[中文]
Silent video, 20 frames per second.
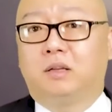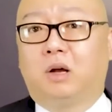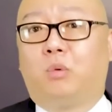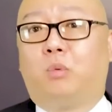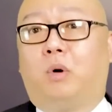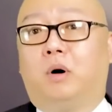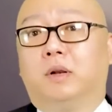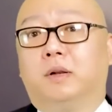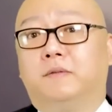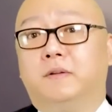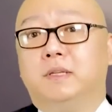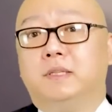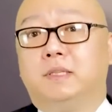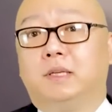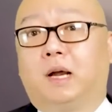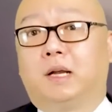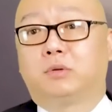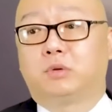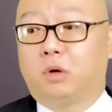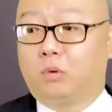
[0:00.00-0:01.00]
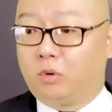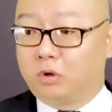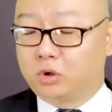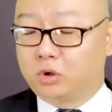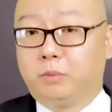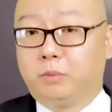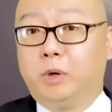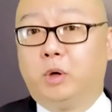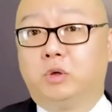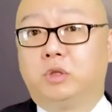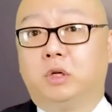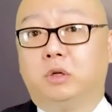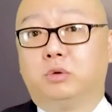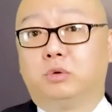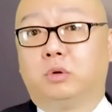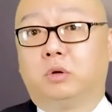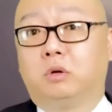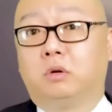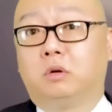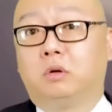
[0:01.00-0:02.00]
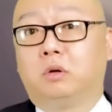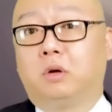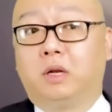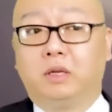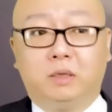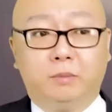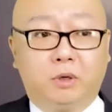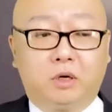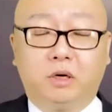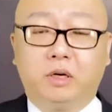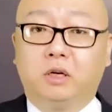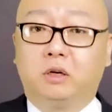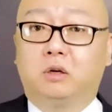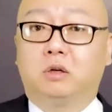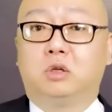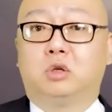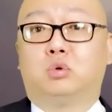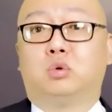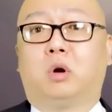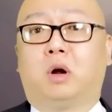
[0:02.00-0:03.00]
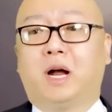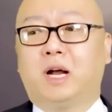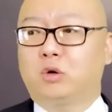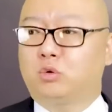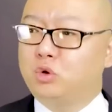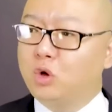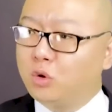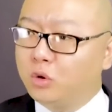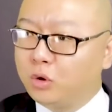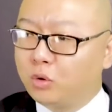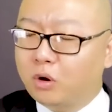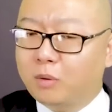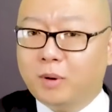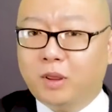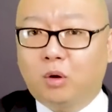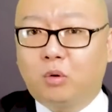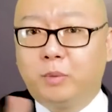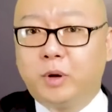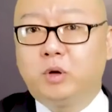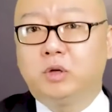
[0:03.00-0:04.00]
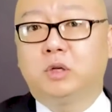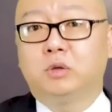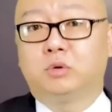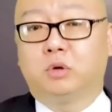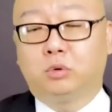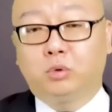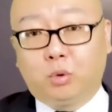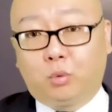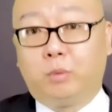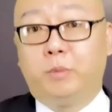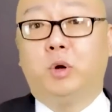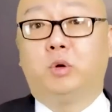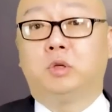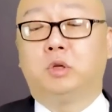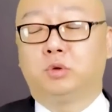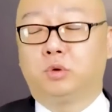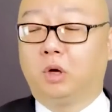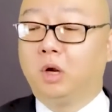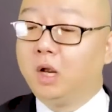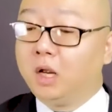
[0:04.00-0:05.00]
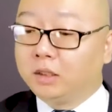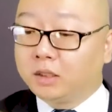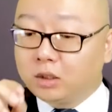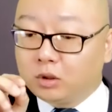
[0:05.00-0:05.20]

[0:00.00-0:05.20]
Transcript: 要我的分析啊，虽然我没有证据啊，你们可以说啊，砖头里胡说八道，我没有证据，对我没有证据。